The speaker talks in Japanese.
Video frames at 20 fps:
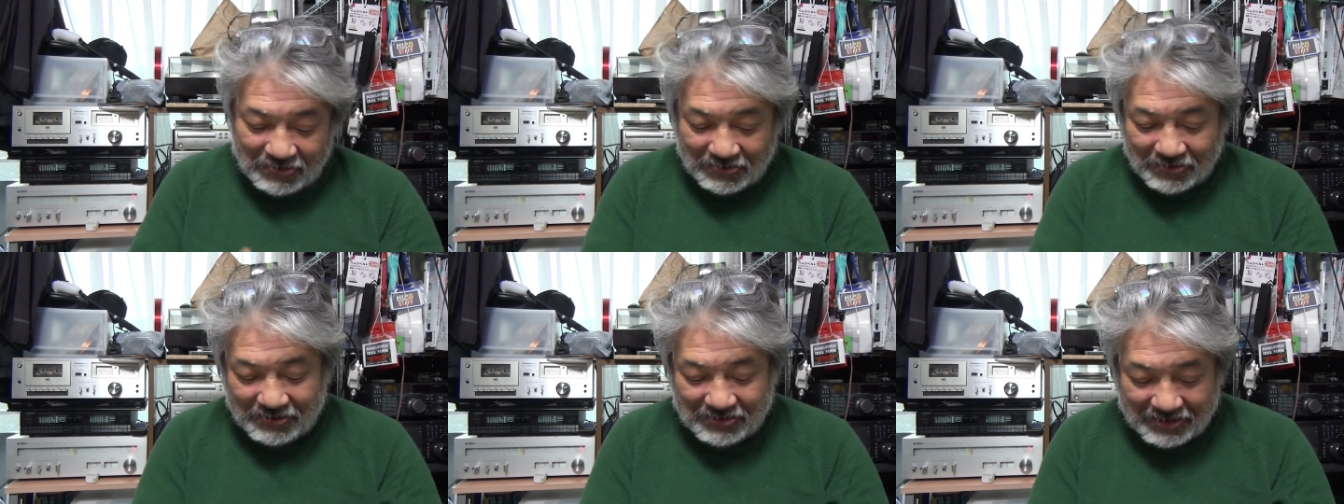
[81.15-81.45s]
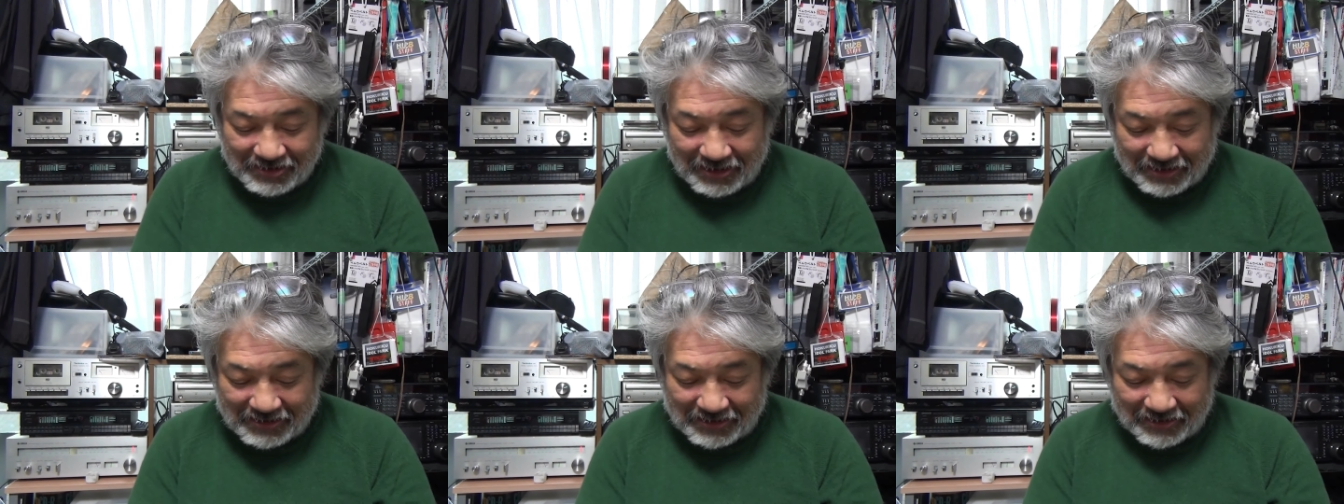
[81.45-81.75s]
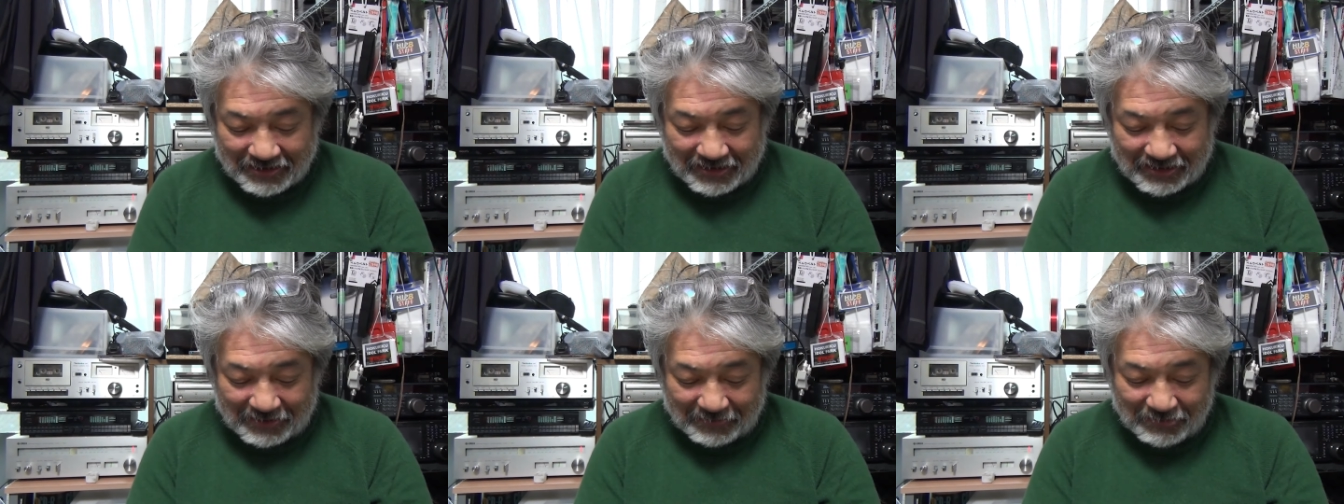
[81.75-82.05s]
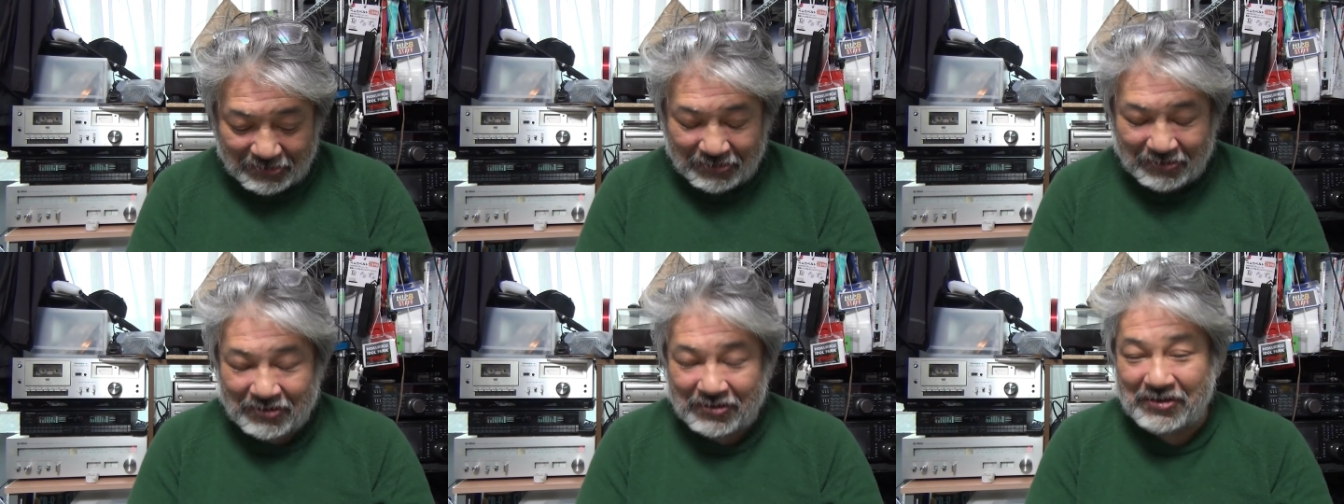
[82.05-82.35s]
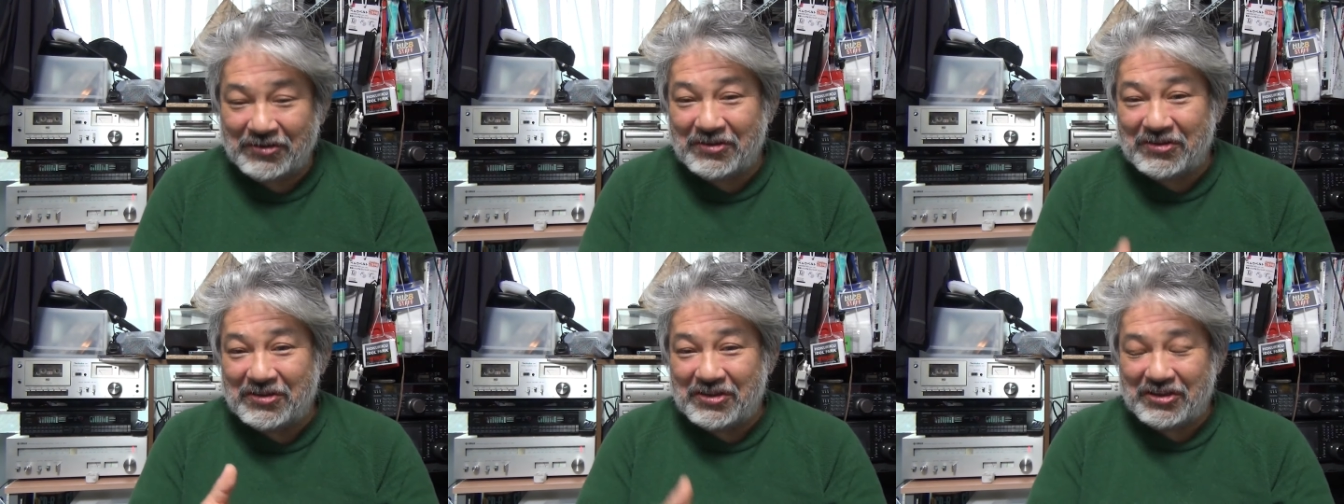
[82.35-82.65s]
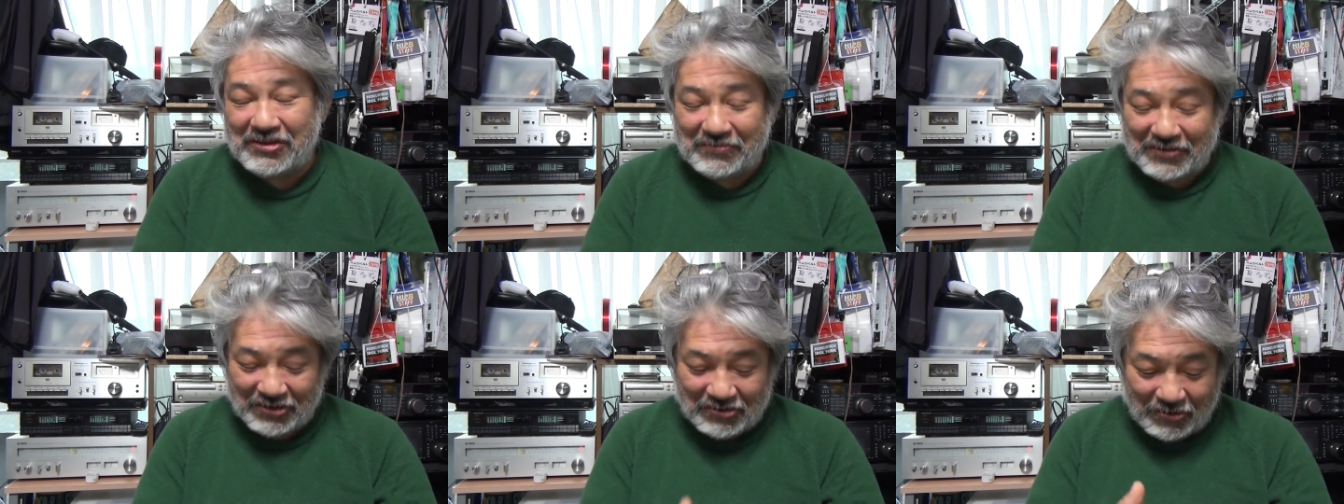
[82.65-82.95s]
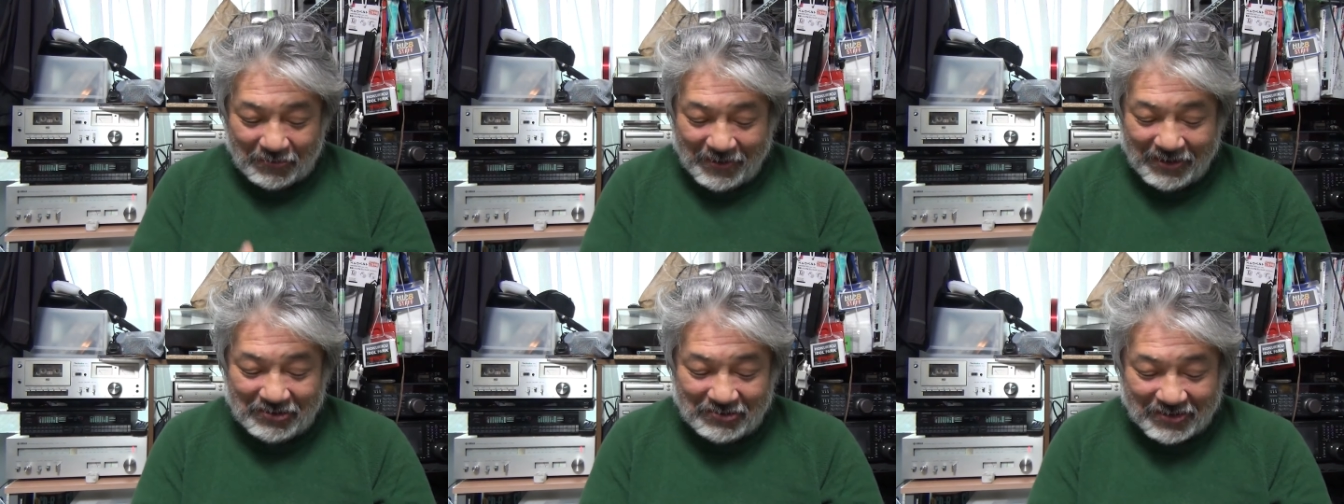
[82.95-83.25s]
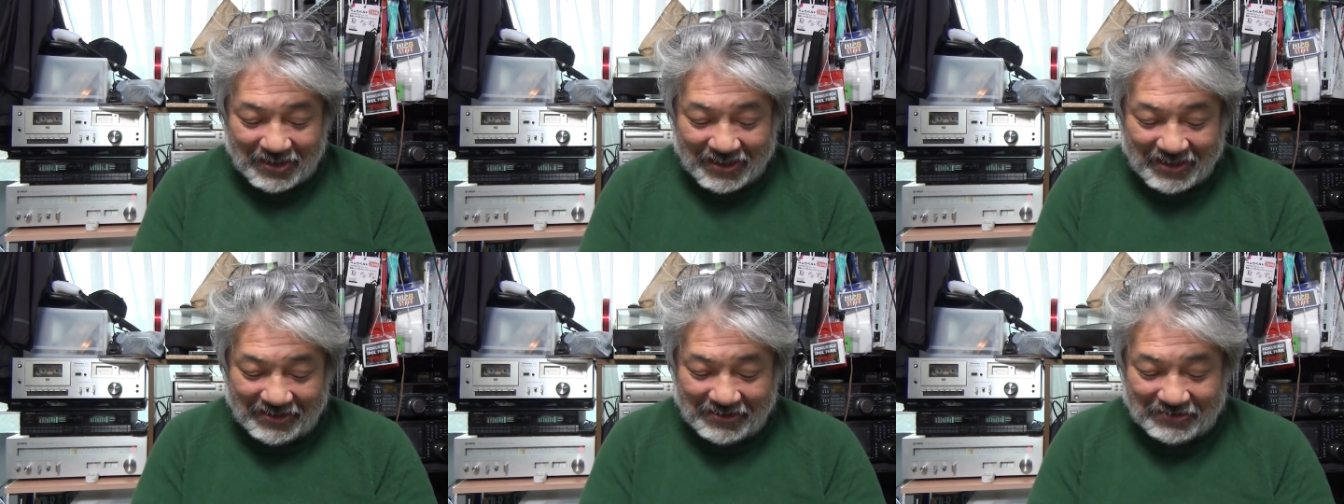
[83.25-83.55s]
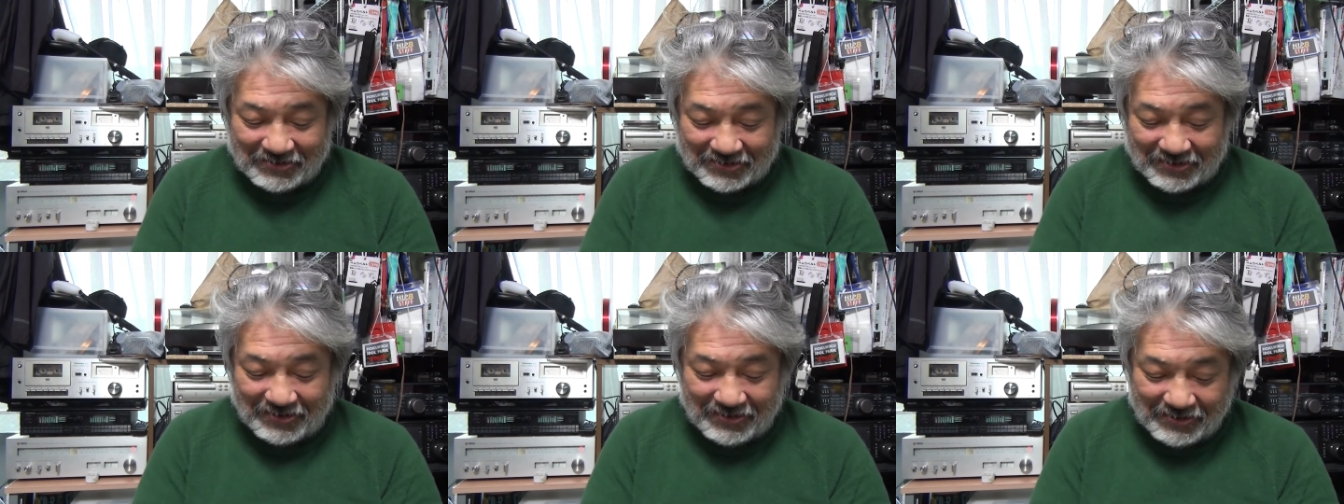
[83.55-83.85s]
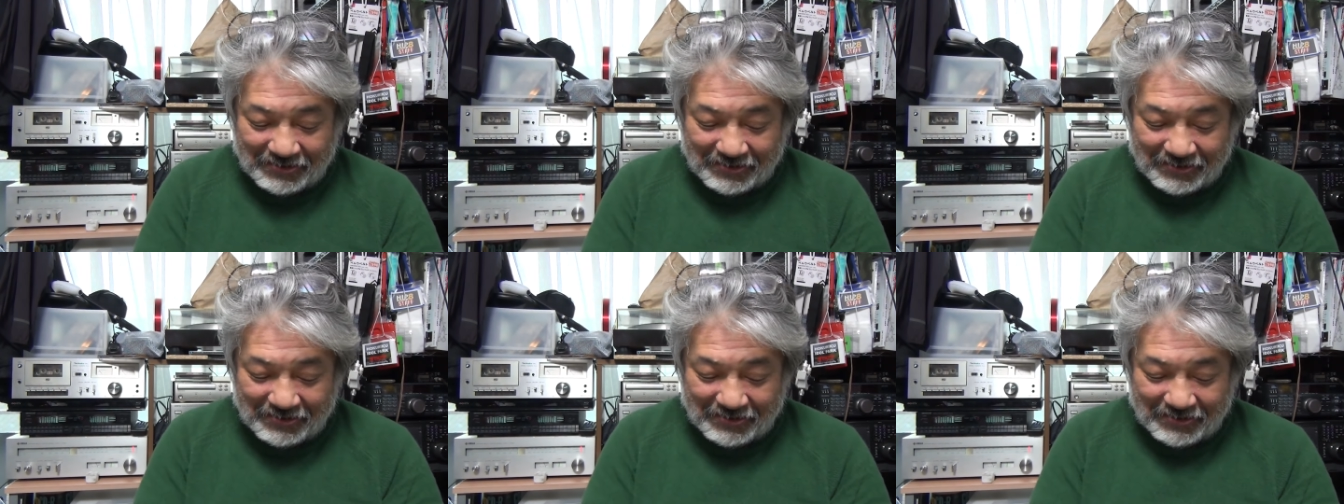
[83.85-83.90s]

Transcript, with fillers: 63歳の方も YouTube にコメントかける